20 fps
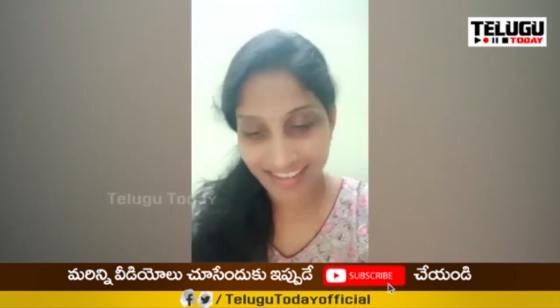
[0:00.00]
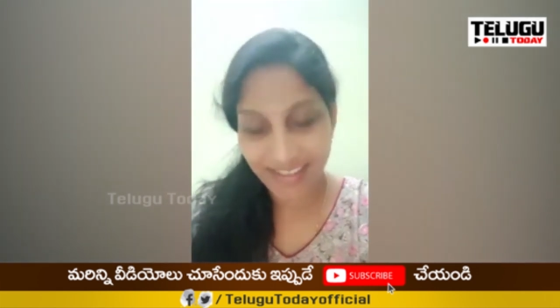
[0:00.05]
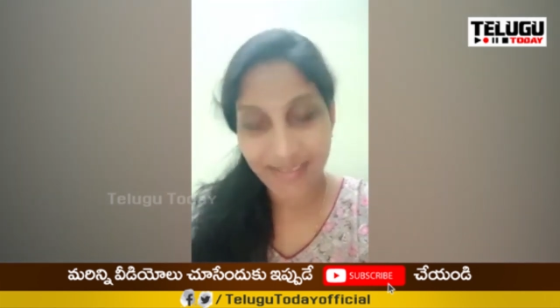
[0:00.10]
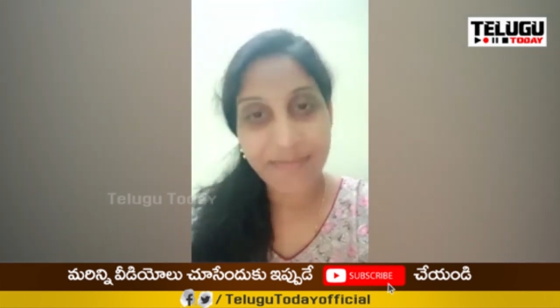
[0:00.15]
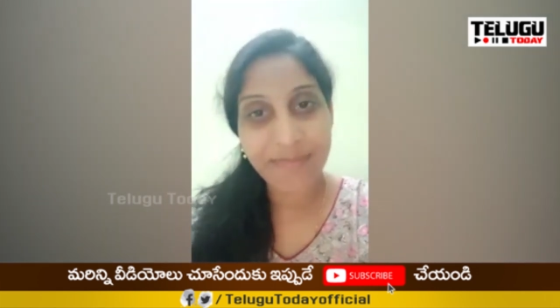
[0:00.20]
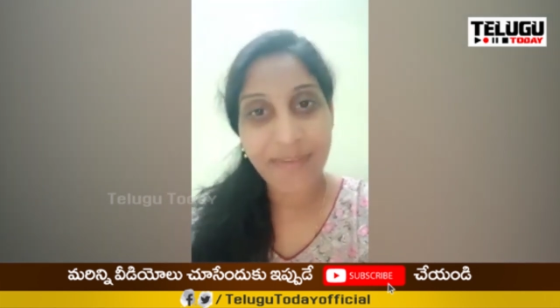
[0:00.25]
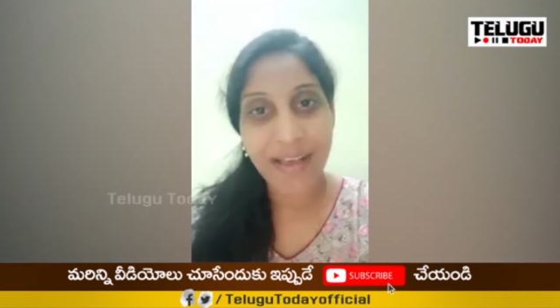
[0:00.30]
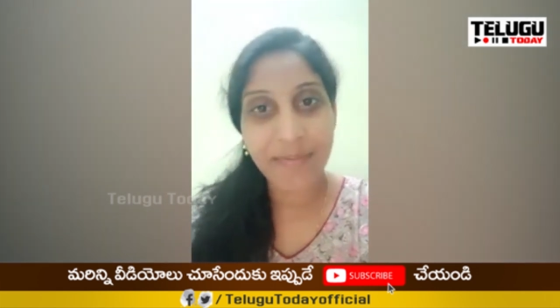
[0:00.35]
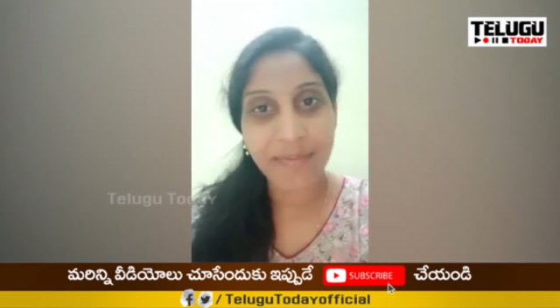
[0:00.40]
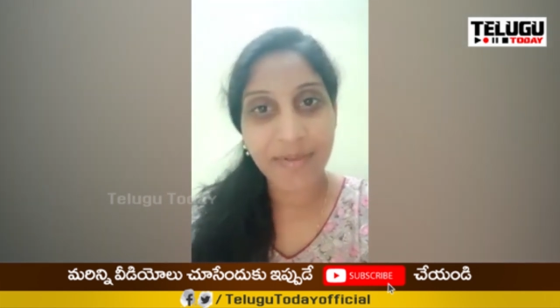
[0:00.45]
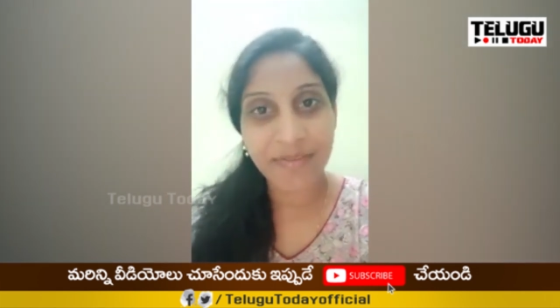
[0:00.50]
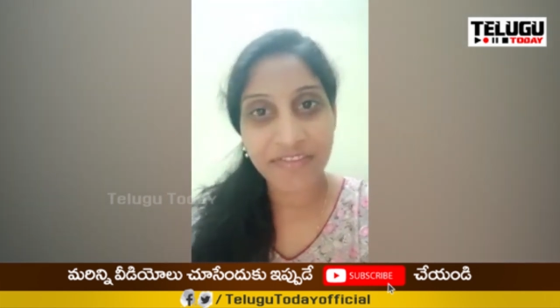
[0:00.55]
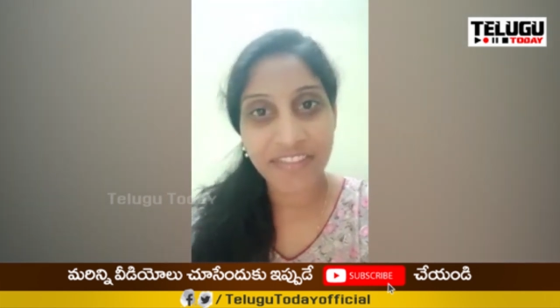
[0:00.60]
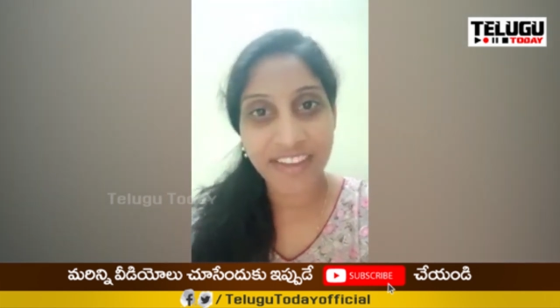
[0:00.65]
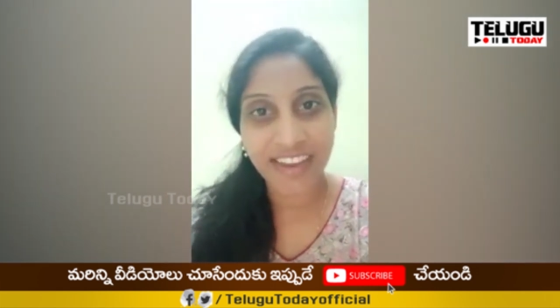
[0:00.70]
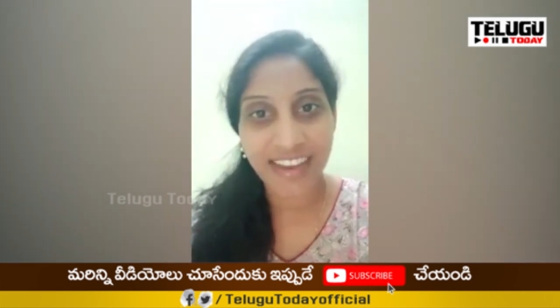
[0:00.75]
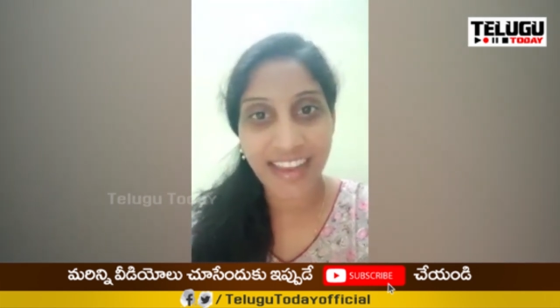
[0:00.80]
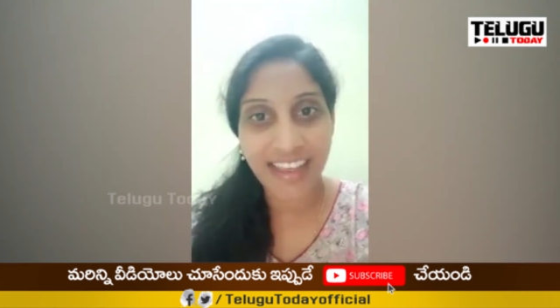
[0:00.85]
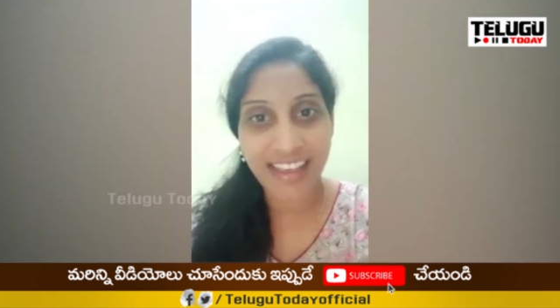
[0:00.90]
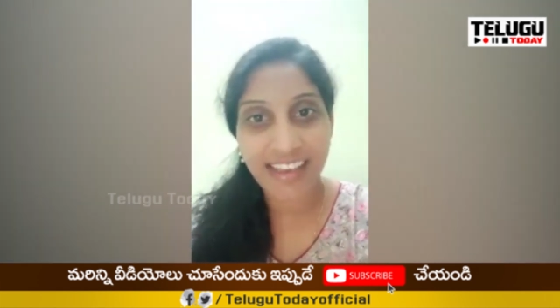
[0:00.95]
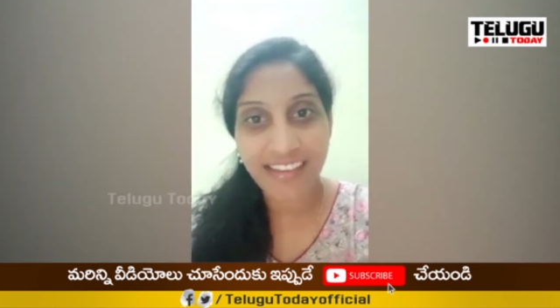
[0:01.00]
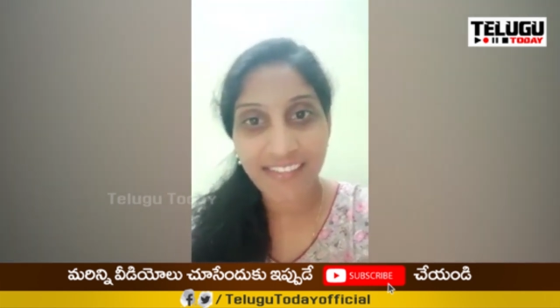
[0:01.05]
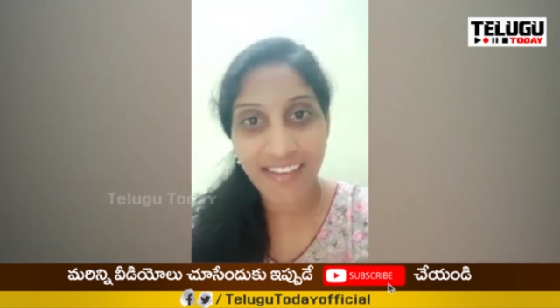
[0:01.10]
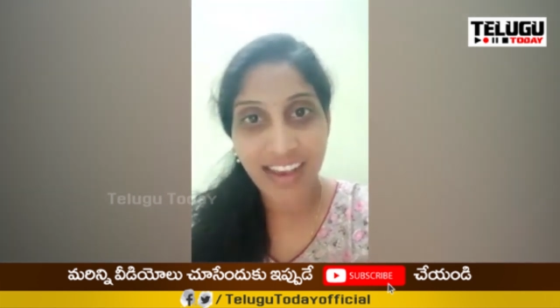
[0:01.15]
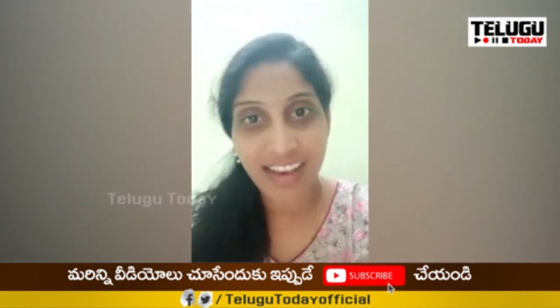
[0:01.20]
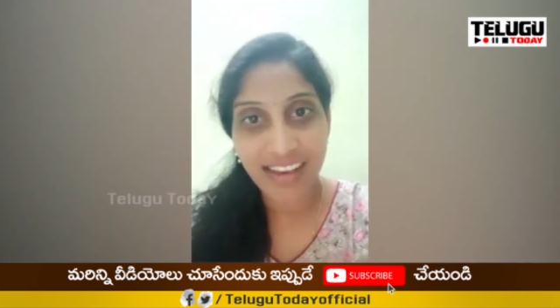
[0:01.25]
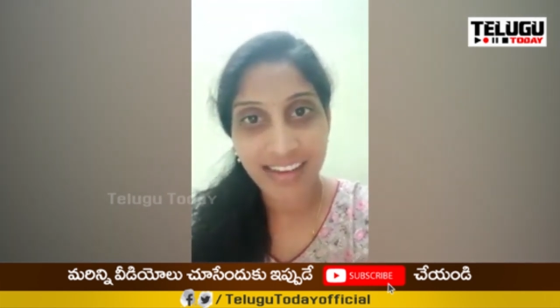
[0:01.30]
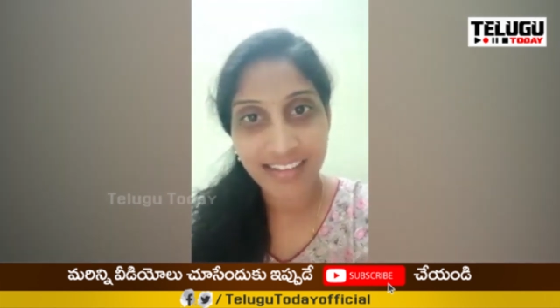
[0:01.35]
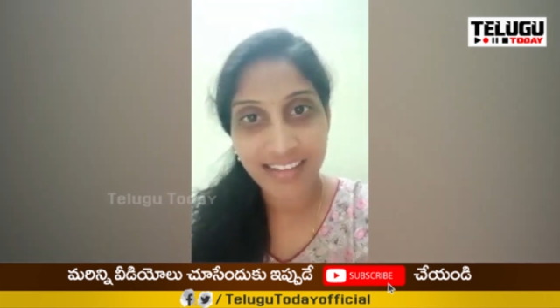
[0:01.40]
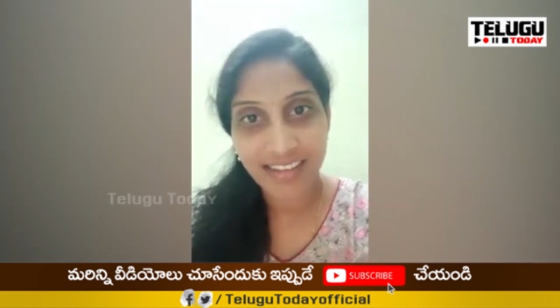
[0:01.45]
పాపం ఫీల్ అయ్యావా
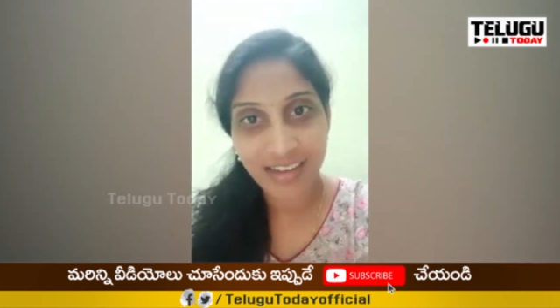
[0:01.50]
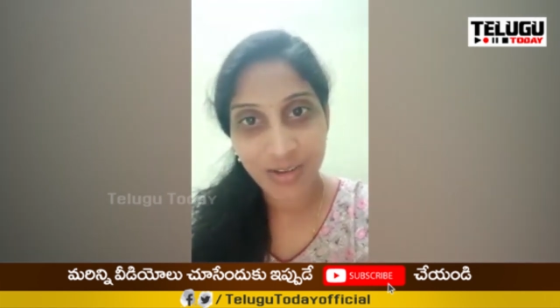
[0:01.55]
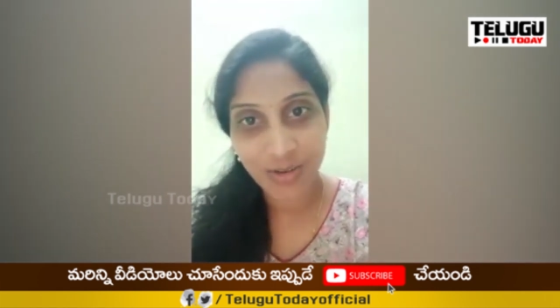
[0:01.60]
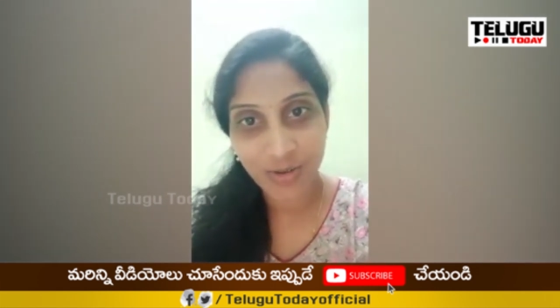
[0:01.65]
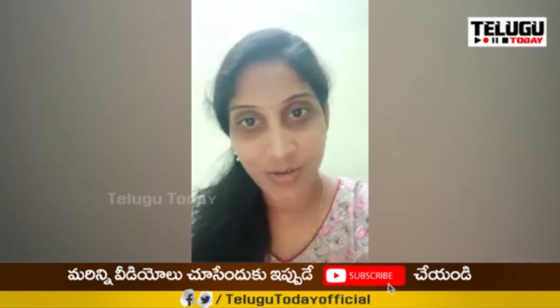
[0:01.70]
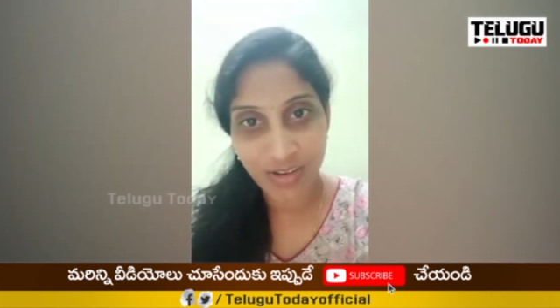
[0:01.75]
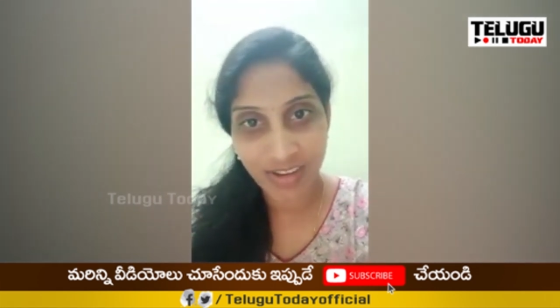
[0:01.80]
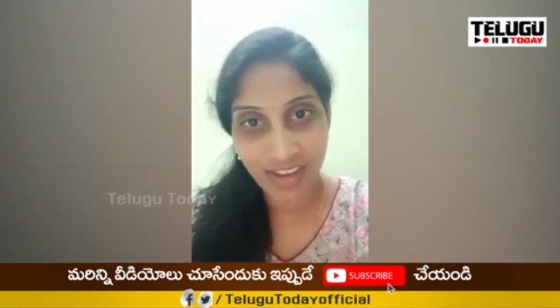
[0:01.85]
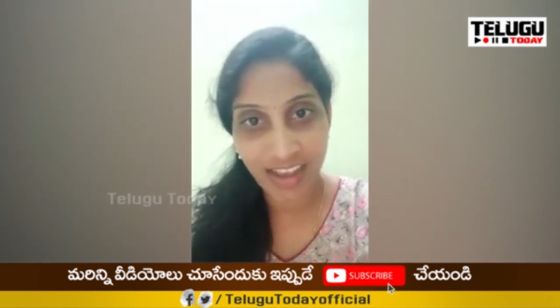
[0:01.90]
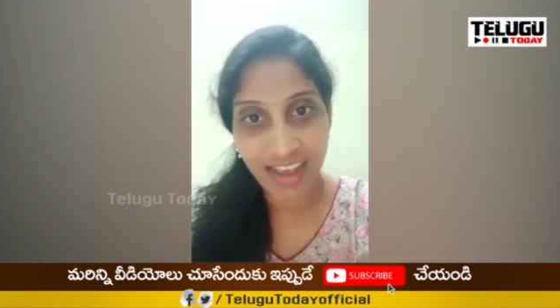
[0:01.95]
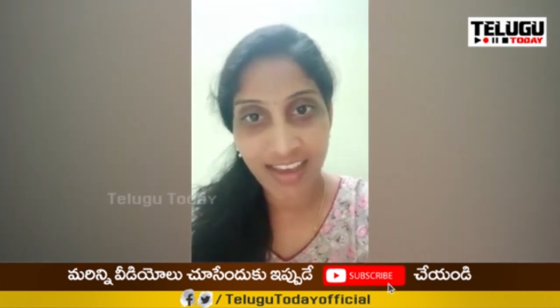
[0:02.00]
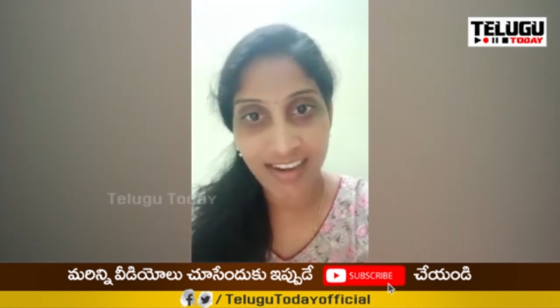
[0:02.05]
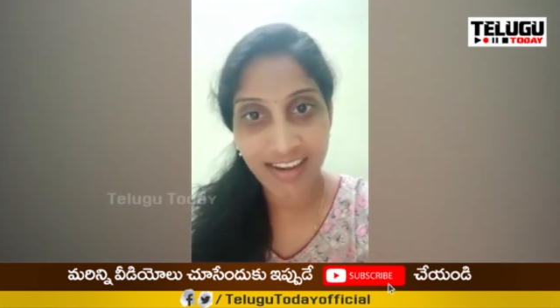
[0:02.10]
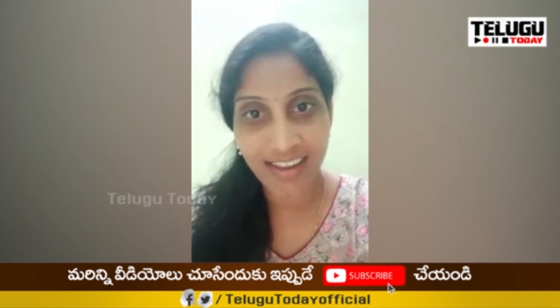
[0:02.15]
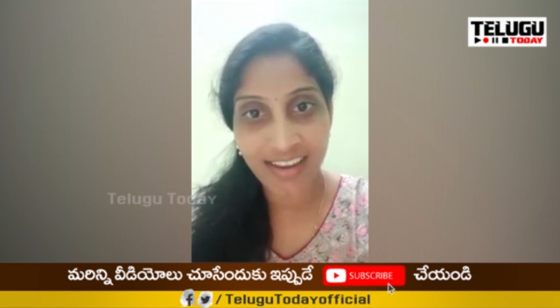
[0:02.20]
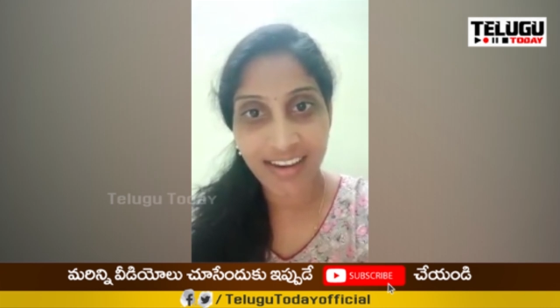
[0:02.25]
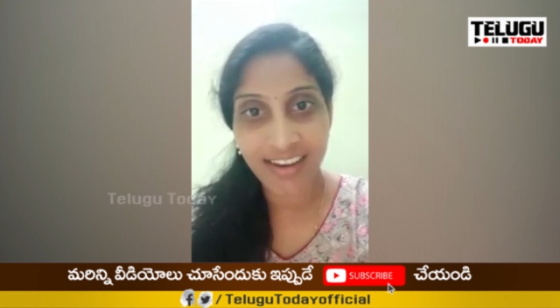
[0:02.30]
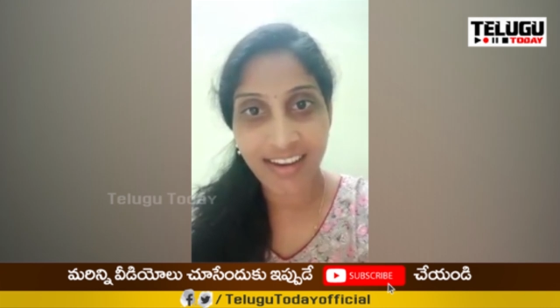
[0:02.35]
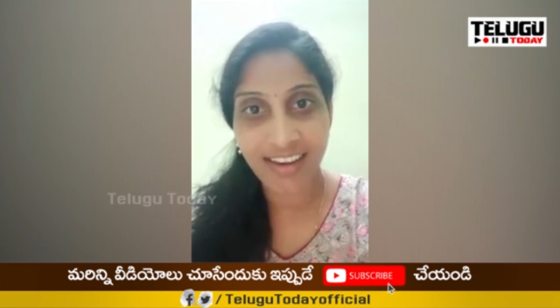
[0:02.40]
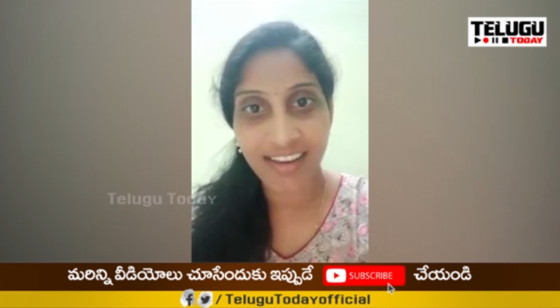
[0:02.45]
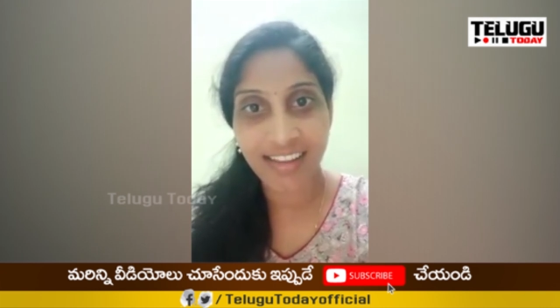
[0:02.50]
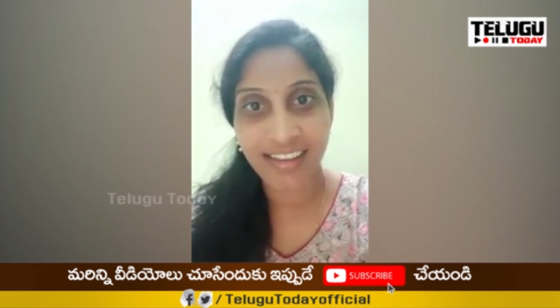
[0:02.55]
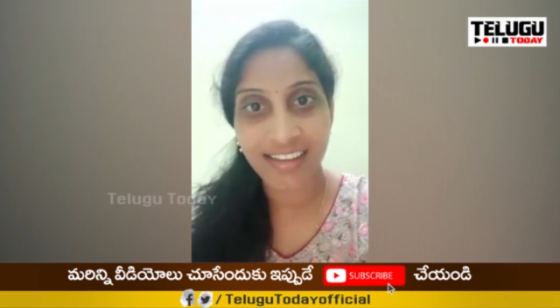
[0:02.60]
కుక్క అన్నానని